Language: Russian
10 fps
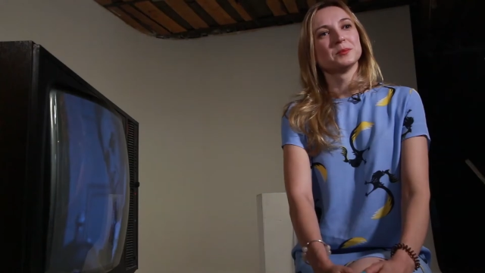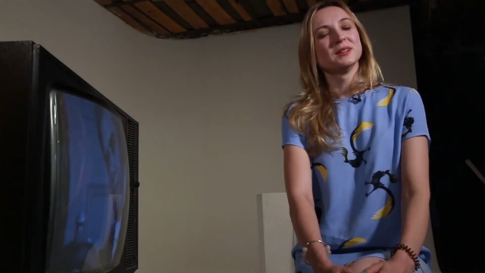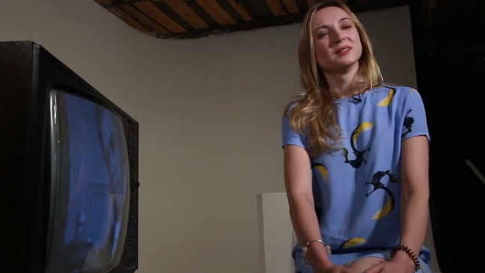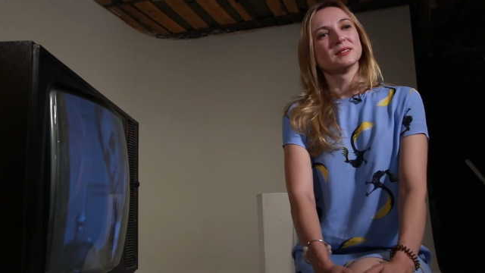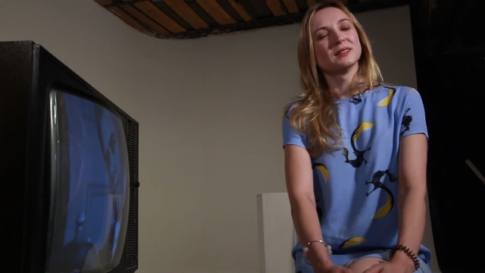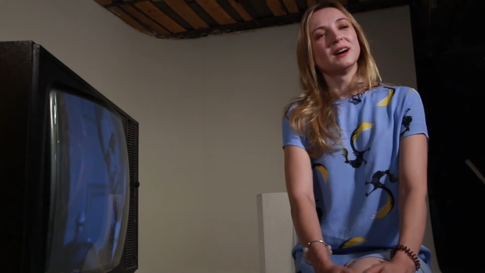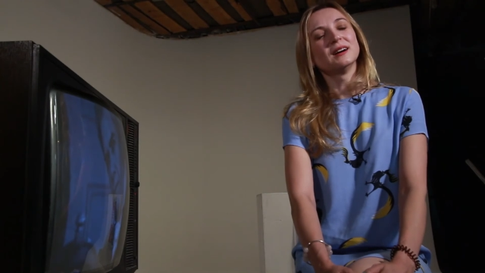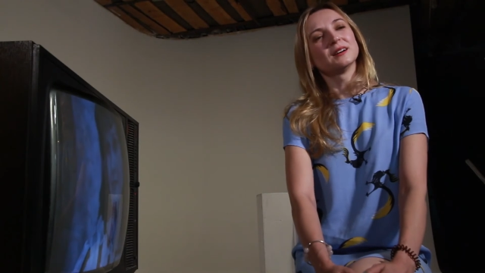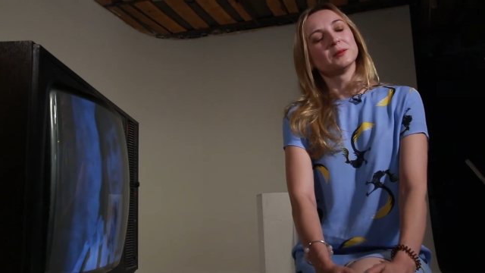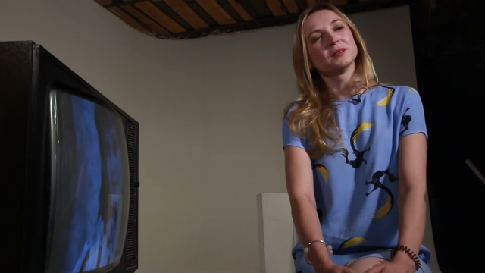было с
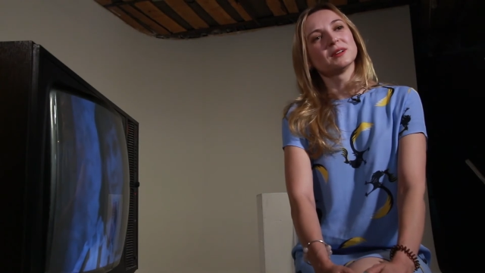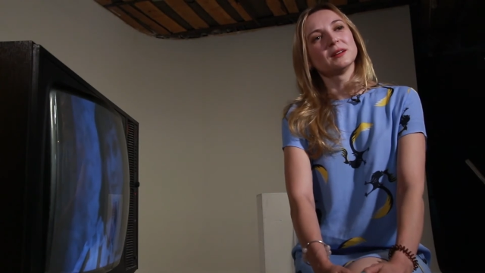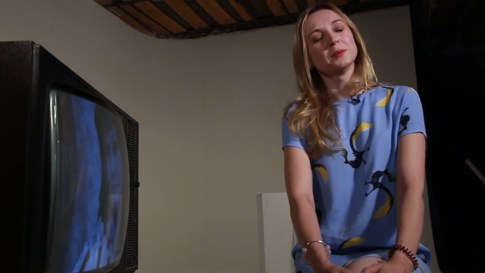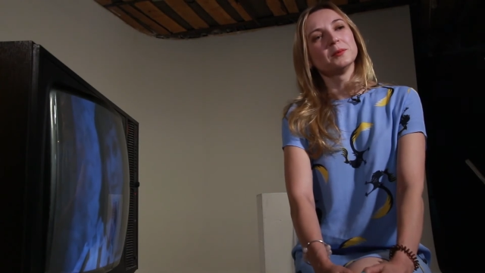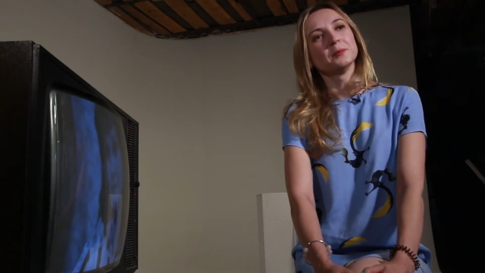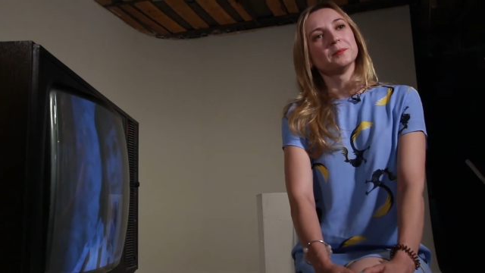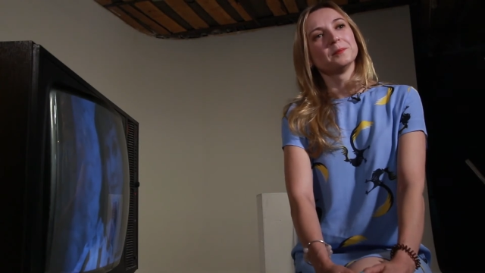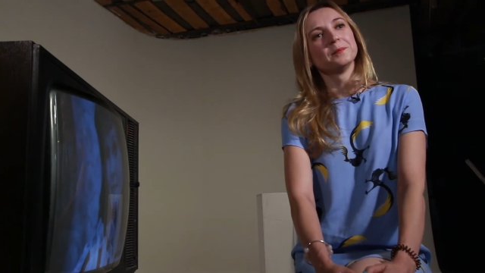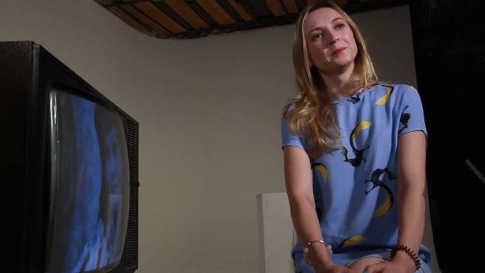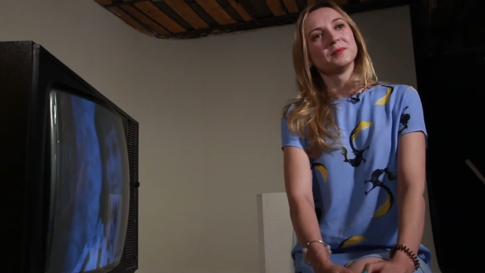сахаром, с хлебом.
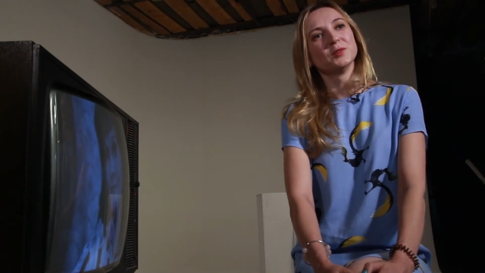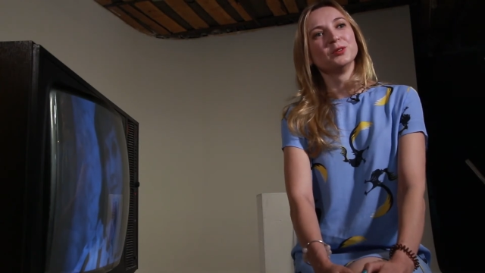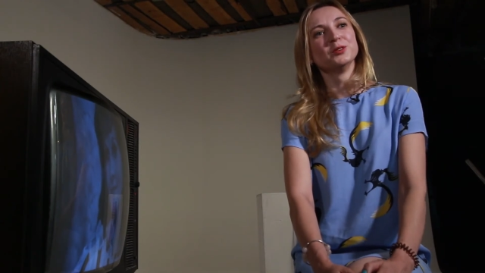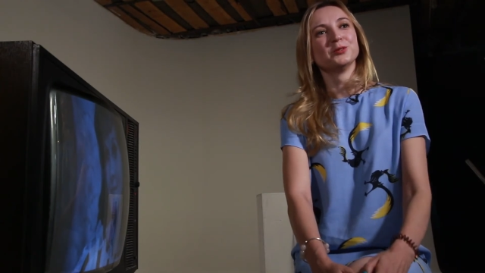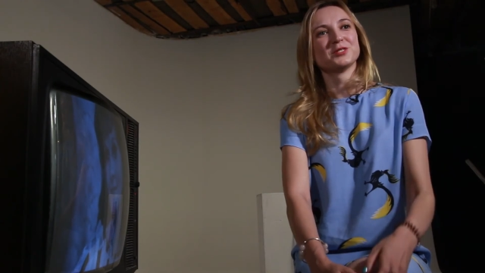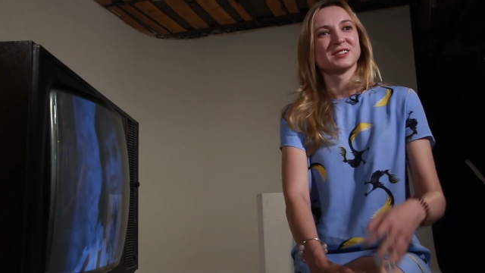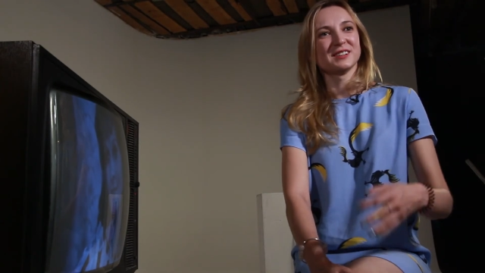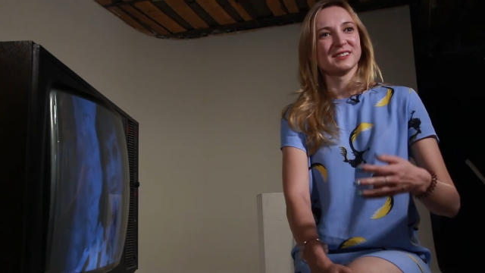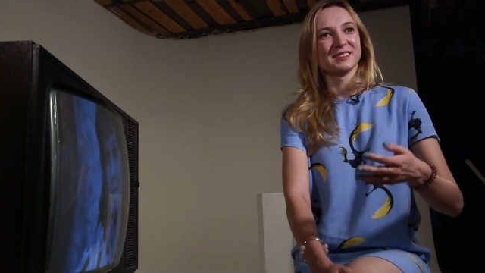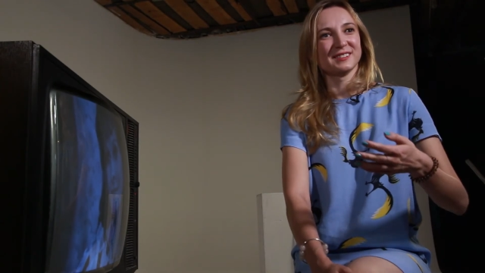Ну, и
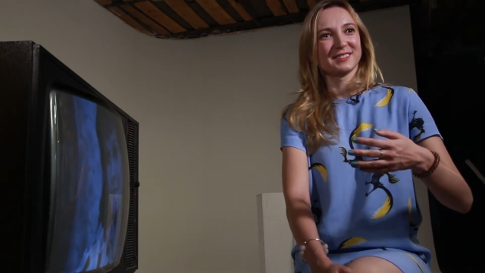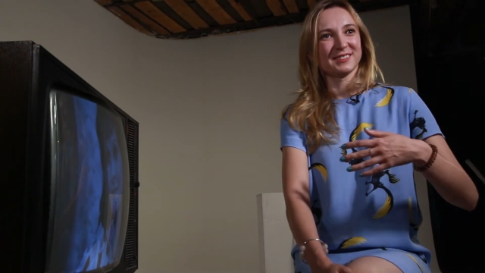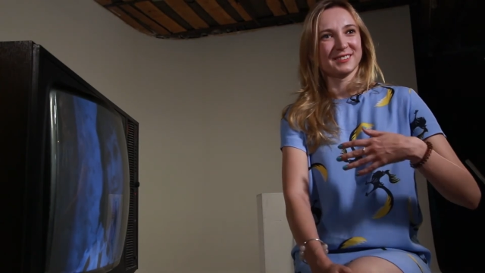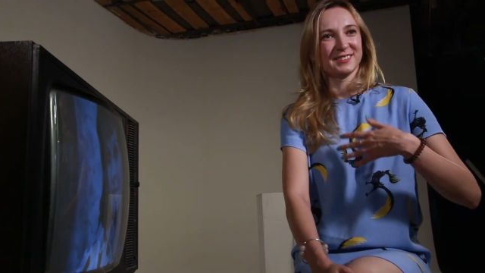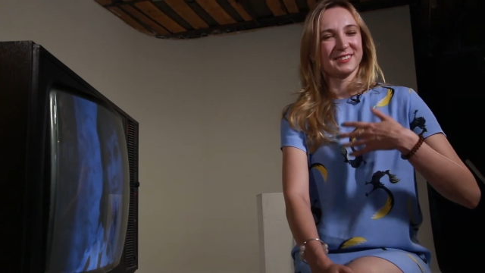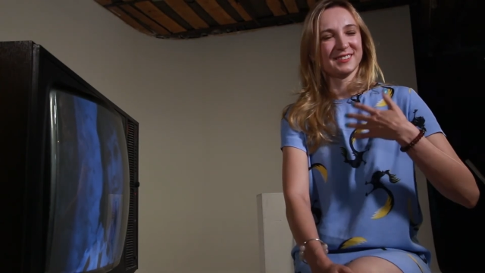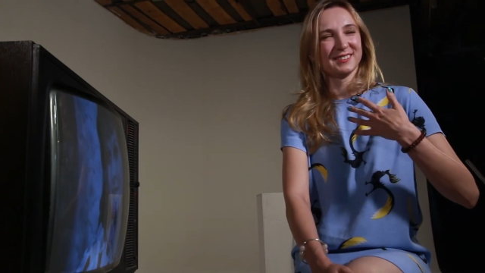лучшая такая,